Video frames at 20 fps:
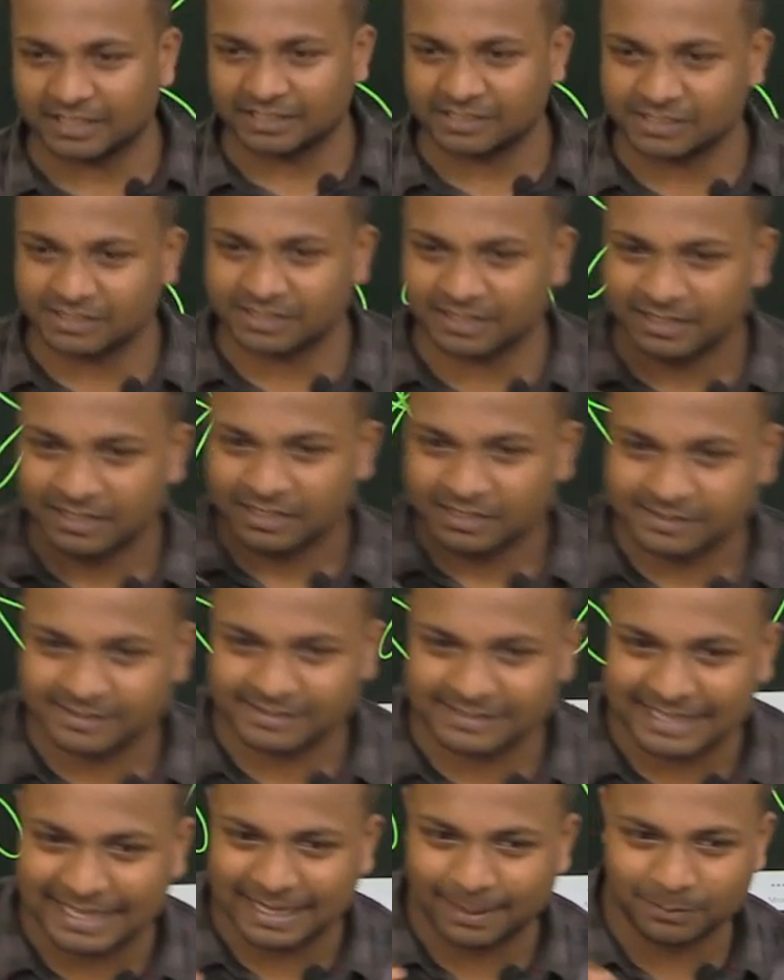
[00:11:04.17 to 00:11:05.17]
चीजें
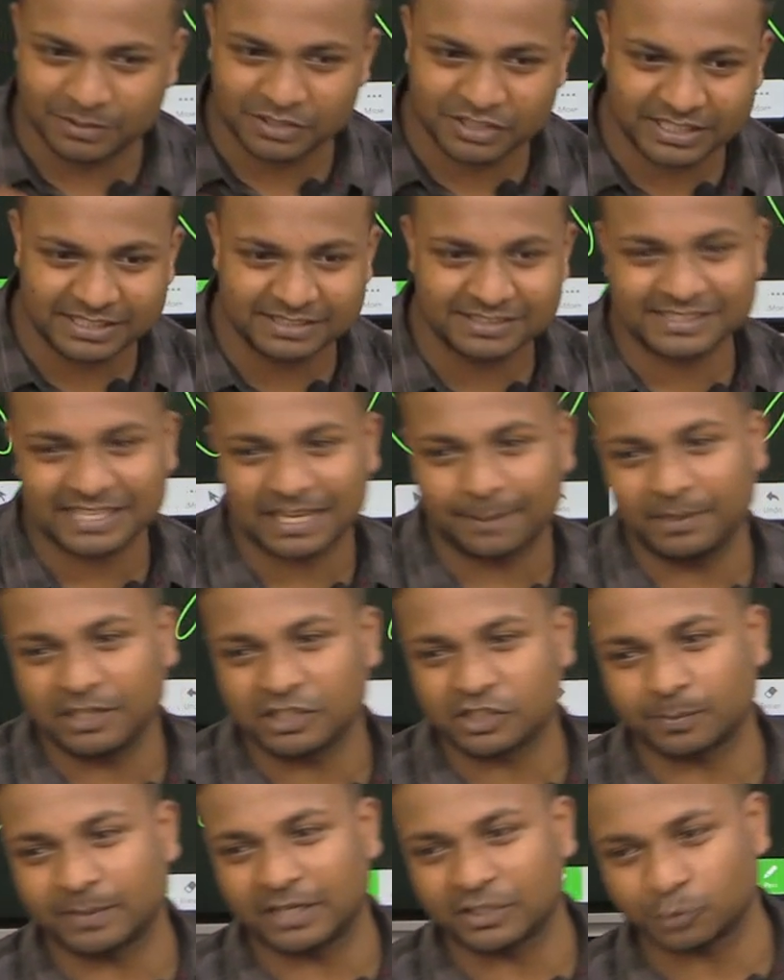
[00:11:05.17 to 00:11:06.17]
सेम जीन्स के बीच
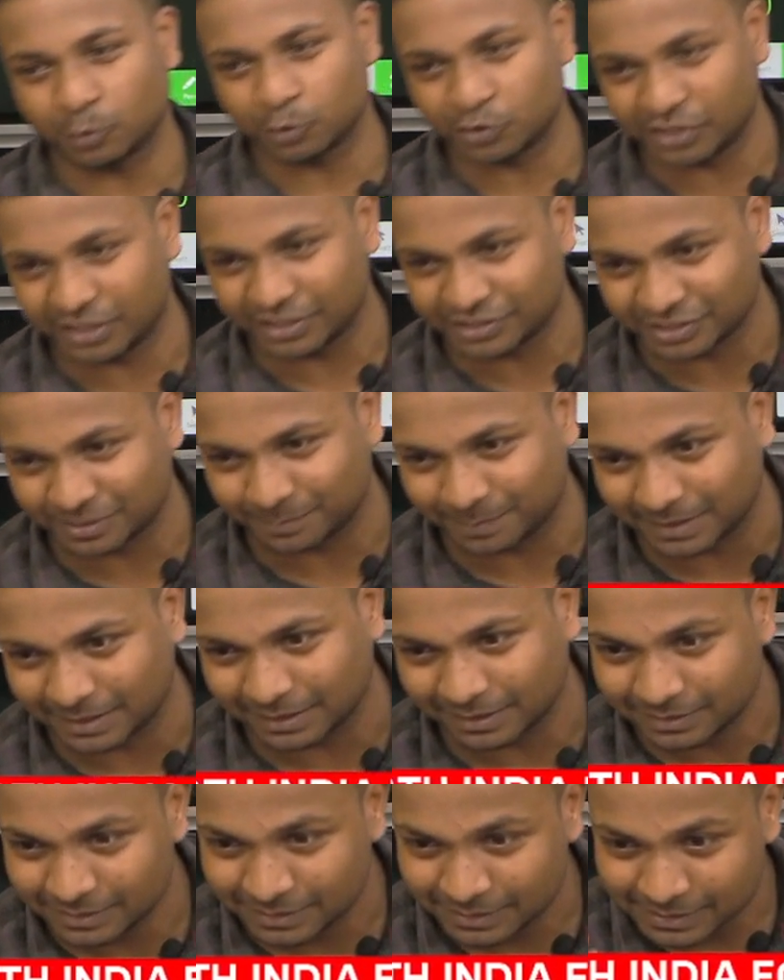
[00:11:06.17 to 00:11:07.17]
में एसोसिएशन पढ़ा
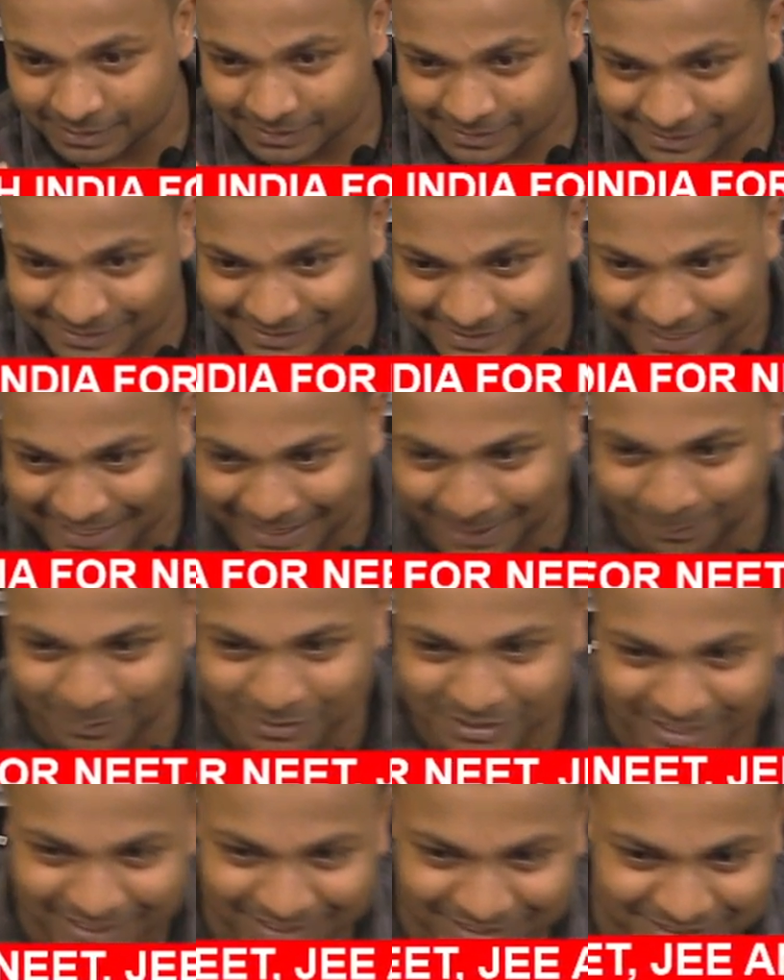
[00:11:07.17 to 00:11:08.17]
सेम
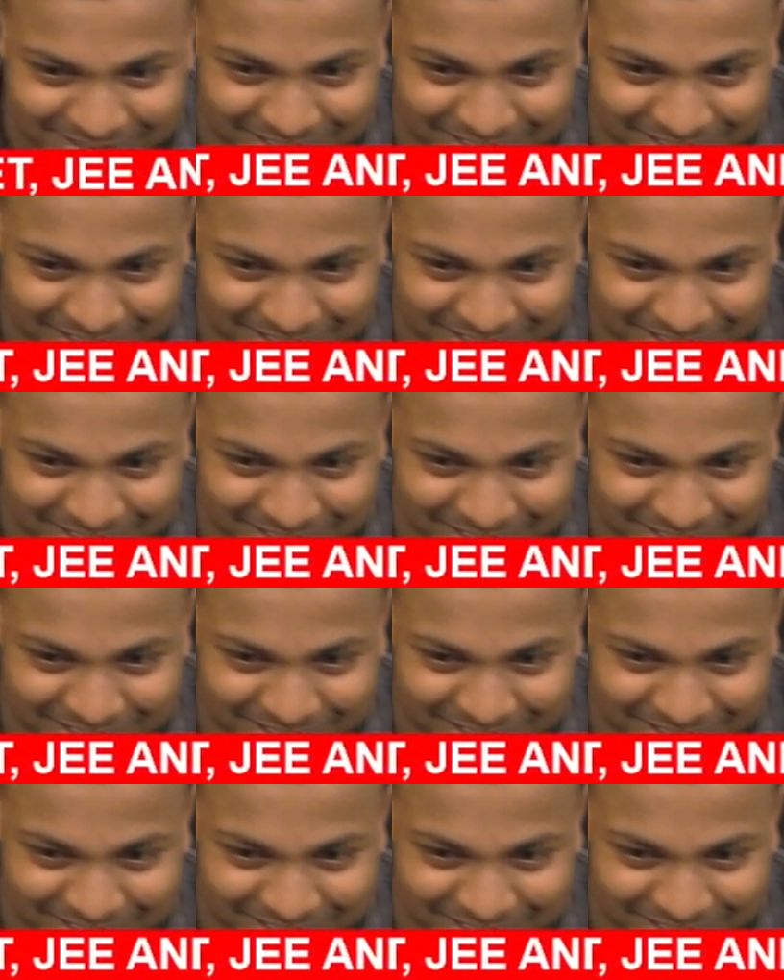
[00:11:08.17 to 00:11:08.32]
जीन्स के